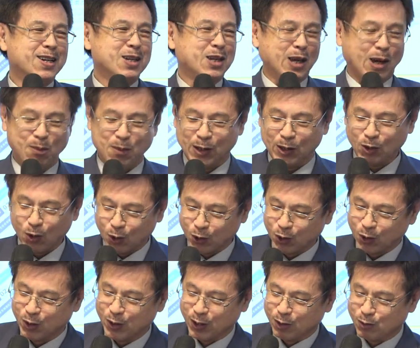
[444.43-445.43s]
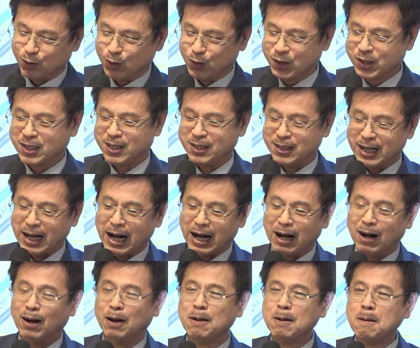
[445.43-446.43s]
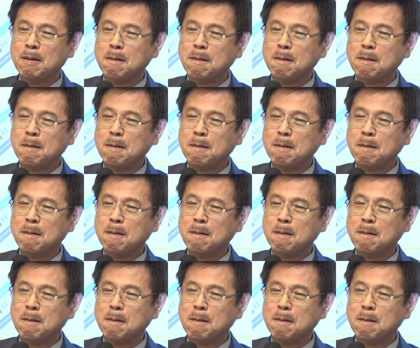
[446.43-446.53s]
给我们多多的扶持了，哈。